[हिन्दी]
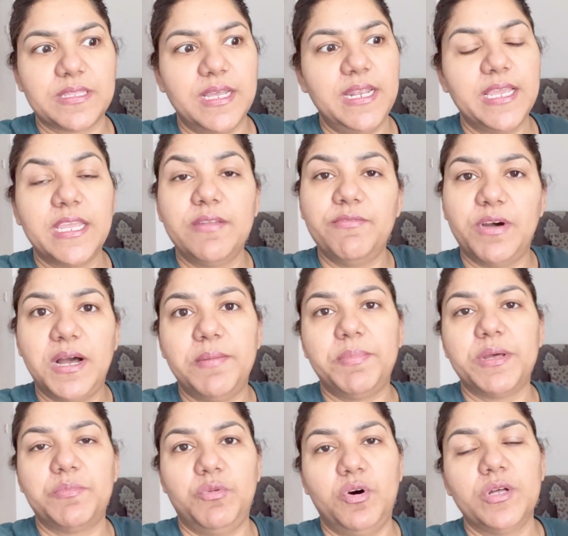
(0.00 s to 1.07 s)
है लेकिन वहाँ
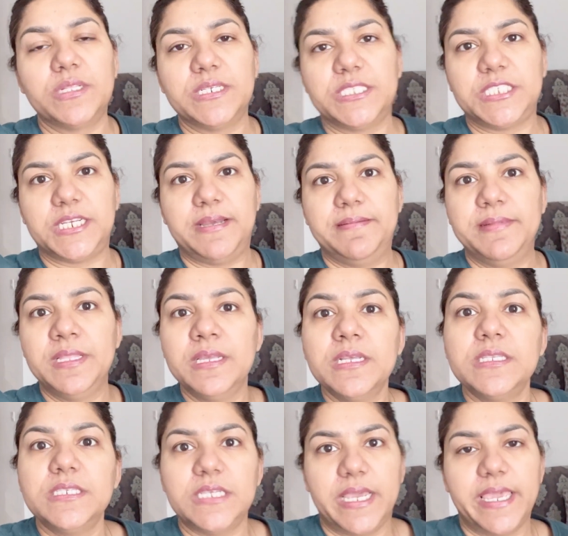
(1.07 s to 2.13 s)
पर बहुत अच्छा
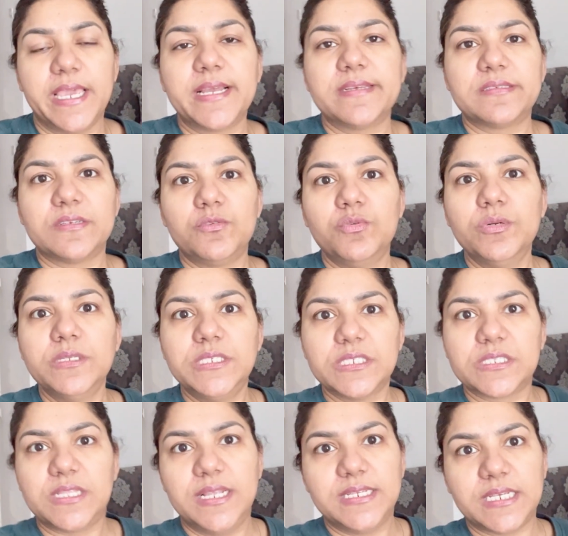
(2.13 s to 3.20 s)
है जाइएगा ज़रूर
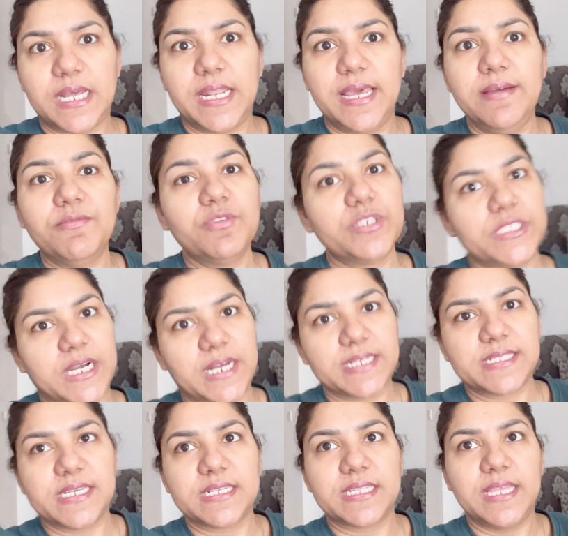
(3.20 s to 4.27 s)
जिसने जाना है वो जा
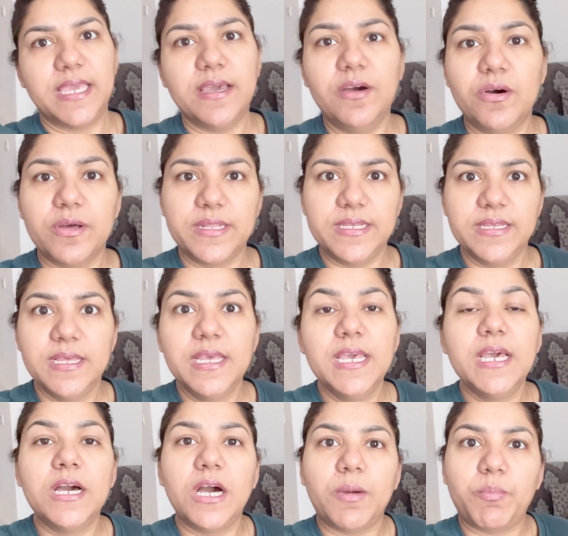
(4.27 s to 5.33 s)
सकते हैं और
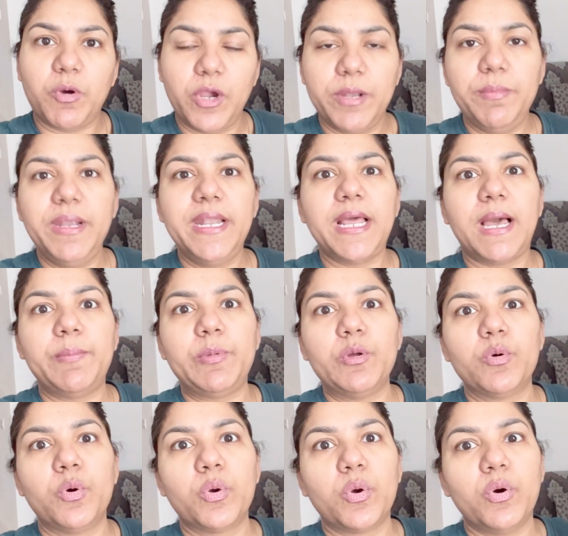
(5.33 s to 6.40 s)
अपॉइंटमेंट आप
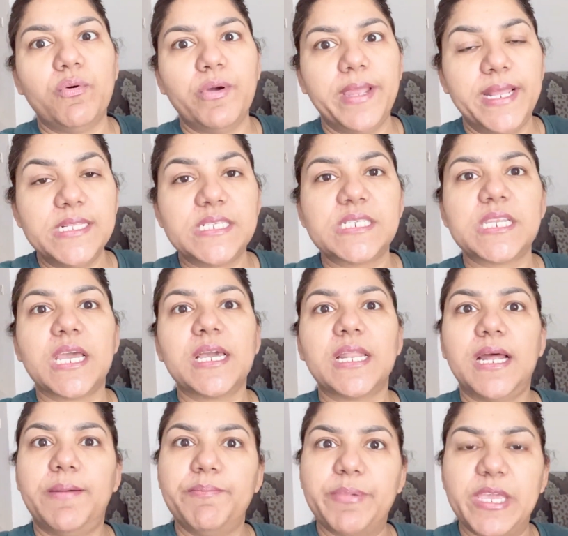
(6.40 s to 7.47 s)
लोगों को
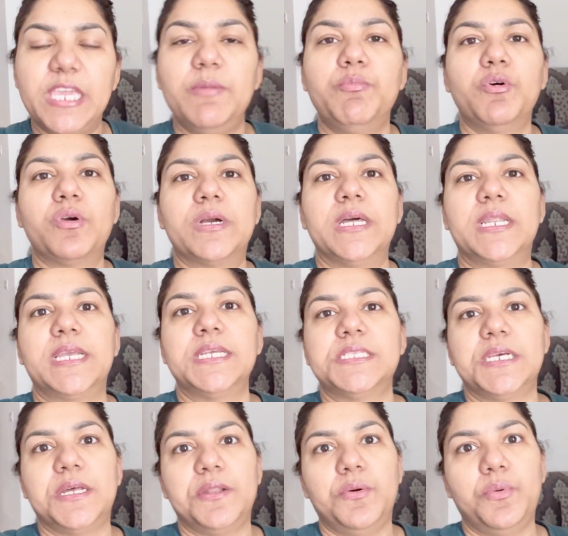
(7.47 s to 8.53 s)
इंस्टाग्राम पे ही बुक करके
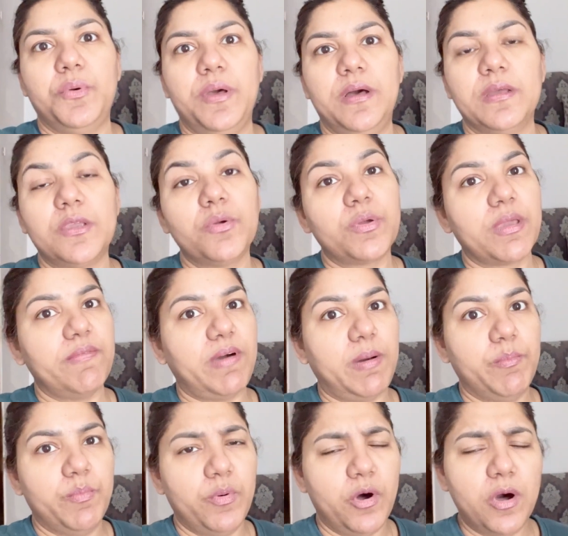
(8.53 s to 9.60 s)
जाना होगा क्योंकि
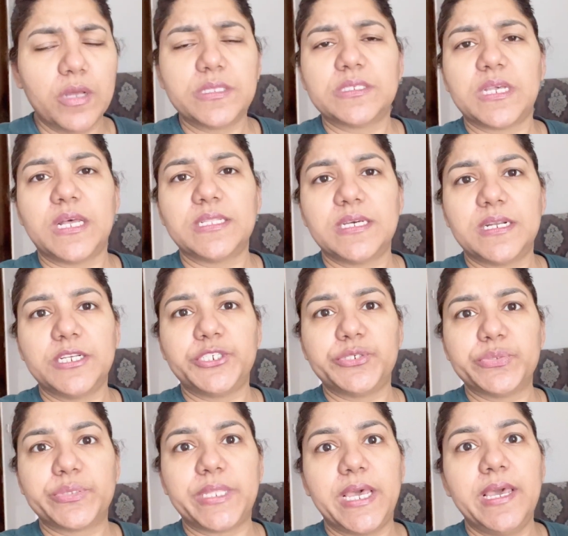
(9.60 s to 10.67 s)
वहाँ बहुत ज़्यादा रश
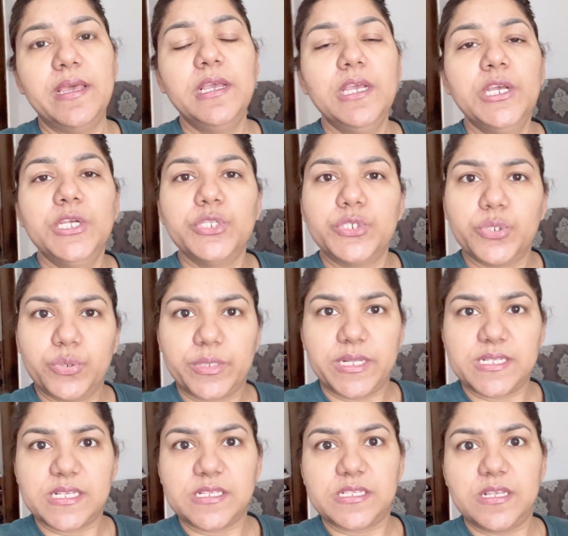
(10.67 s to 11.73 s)
होता है छोटा
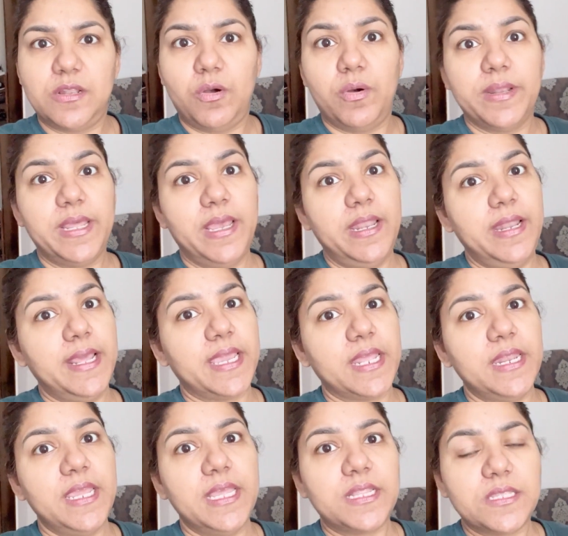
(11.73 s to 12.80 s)
सा सलोन है
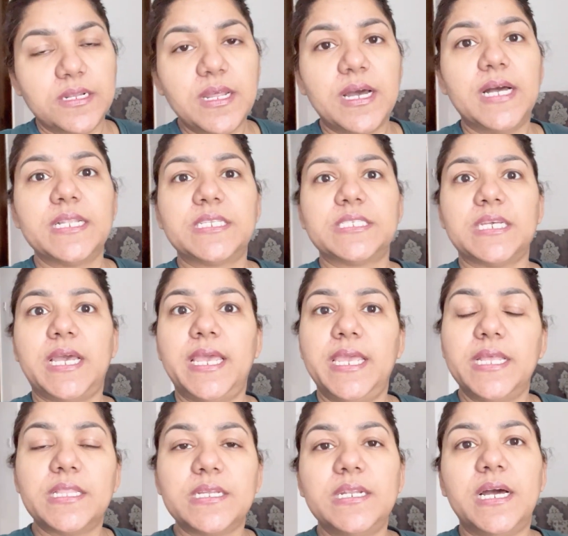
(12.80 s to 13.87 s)
लेकिन इतना अच्छा है
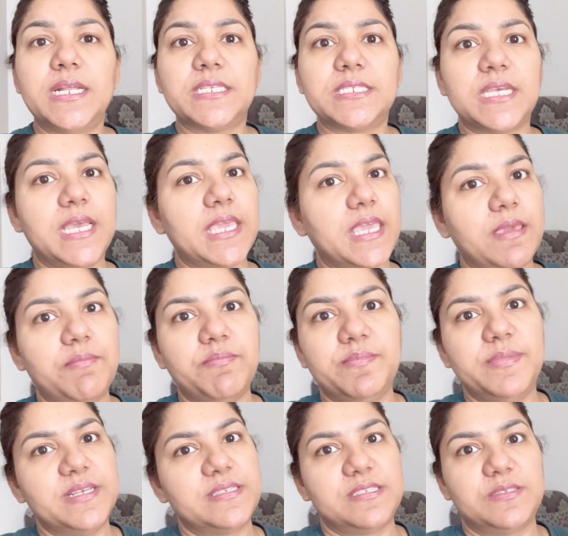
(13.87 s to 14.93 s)
इतना अच्छा है कि
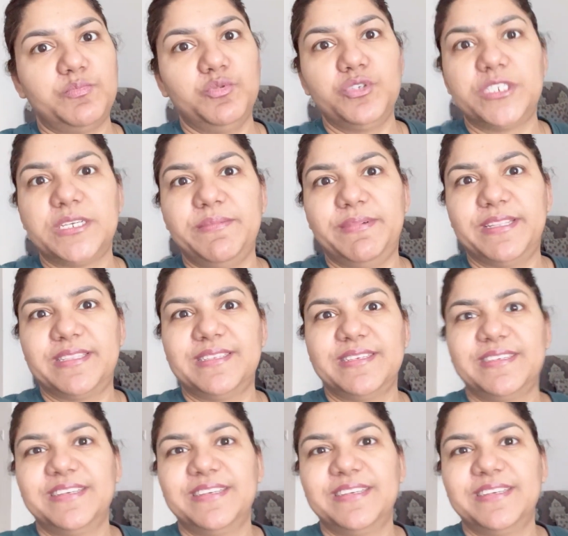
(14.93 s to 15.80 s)
बस पूछे मत